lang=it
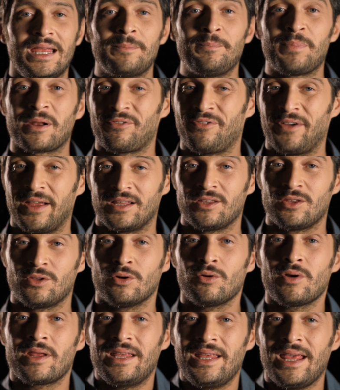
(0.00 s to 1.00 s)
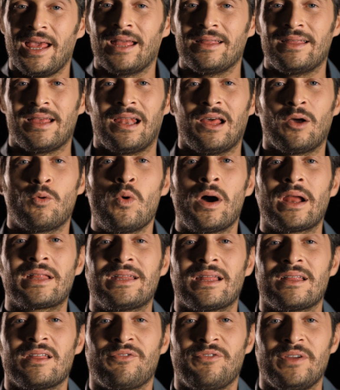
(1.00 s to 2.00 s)
Il prefetto chiede alla
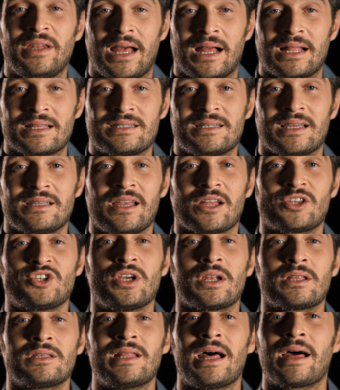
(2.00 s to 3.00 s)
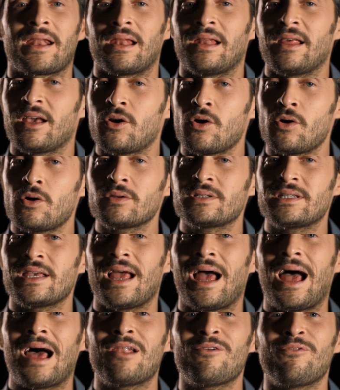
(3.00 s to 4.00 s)
Guardia di Finanza di accertare le
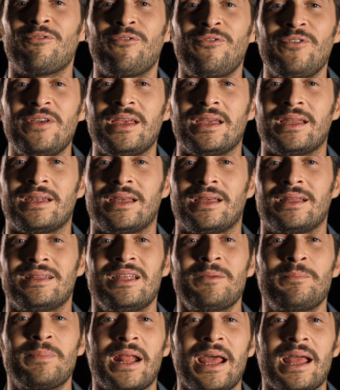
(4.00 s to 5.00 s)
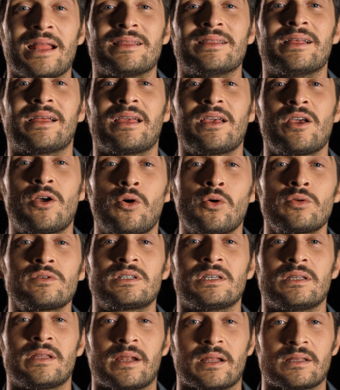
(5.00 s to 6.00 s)
cose al fine di prendere in
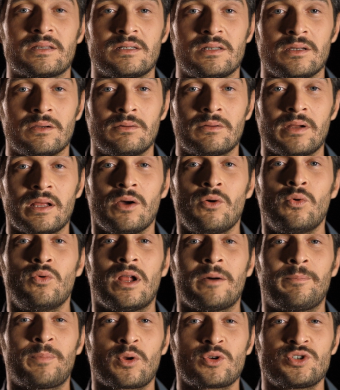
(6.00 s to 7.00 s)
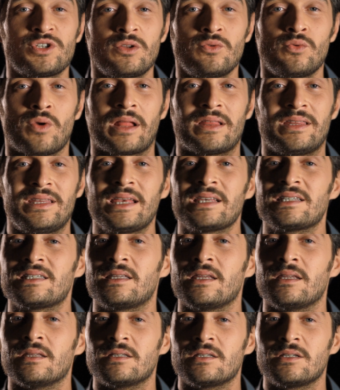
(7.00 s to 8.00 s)
considerazione una procedura di
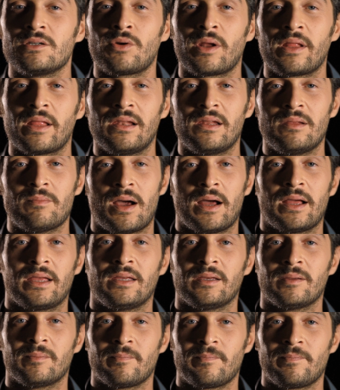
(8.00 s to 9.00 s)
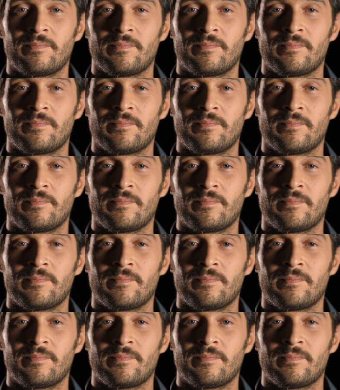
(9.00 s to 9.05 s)
estinzione dell'IMAIE.